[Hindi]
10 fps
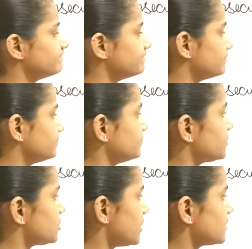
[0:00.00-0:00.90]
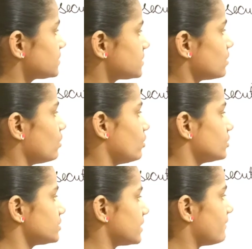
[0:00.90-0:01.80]
सिक्स um, hmm,
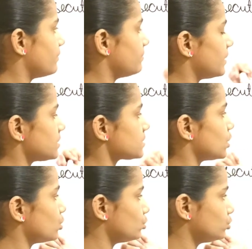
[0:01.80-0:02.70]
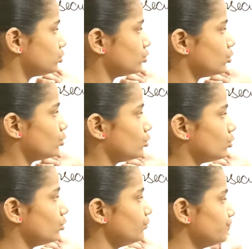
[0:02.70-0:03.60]
और सेवन प्लस करो
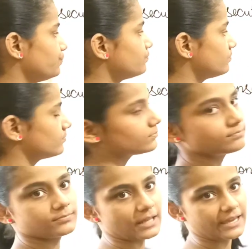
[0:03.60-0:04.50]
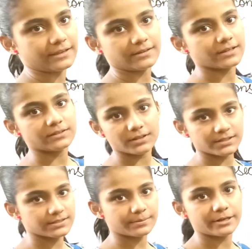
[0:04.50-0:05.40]
तो नहीं ये
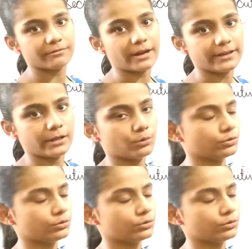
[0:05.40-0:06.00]
थ्री से भी डिवाइड नहीं